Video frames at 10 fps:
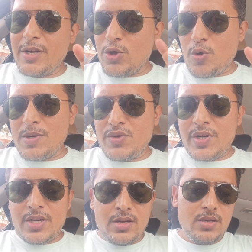के दो बज
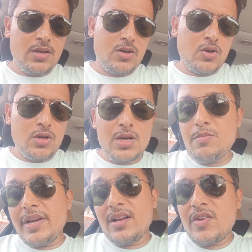रहे हैं और
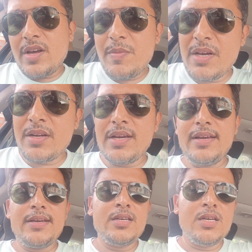हम निकल रहे हैं अभी घर के
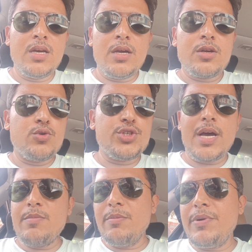लिए कुछ
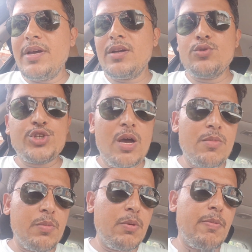काम निपटे हैं कुछ
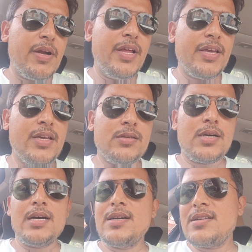काम अभी भी पेंडिंग है
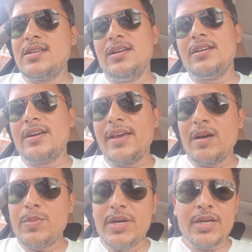आधार से रिलेटेड
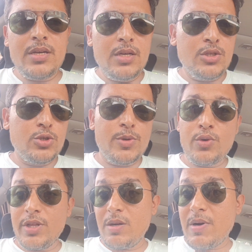एक अपडेट है जो
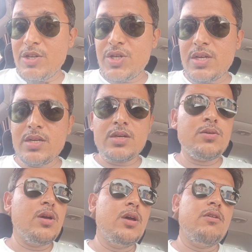मैं थोड़ी देर बाद शेयर करता
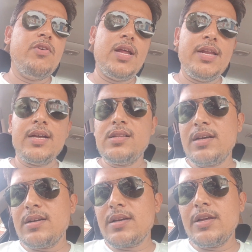हूँ फिलहाल
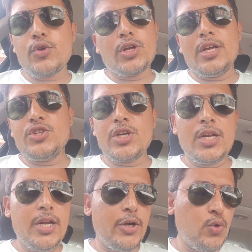निकलते हैं घर के लिए क्योंकि लंच के
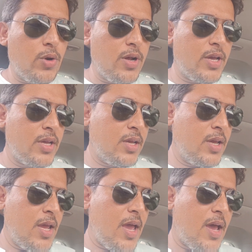लिए लेट हो रहा है
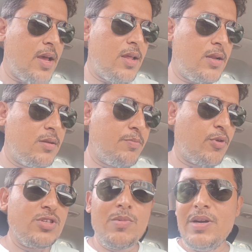एंड
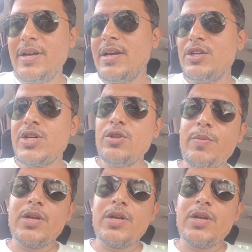पॉसिबिलिटी है शायद